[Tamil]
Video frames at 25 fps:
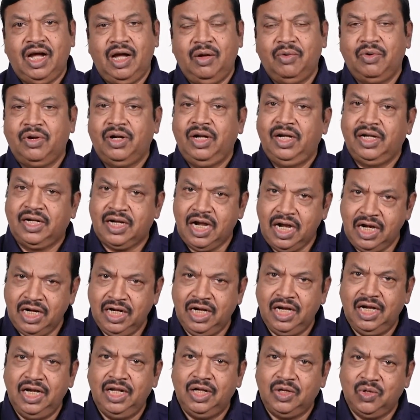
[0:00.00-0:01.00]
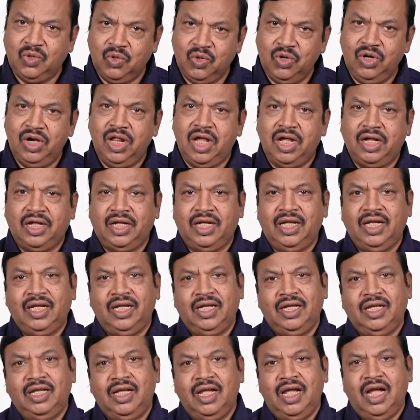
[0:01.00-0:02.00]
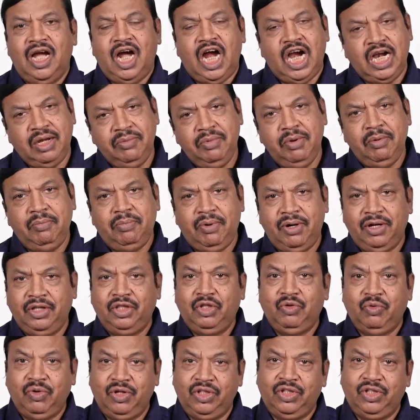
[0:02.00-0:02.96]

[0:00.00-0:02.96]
அவர்கள் கண்களை குருடாக்கி அடிமைப்படுத்தி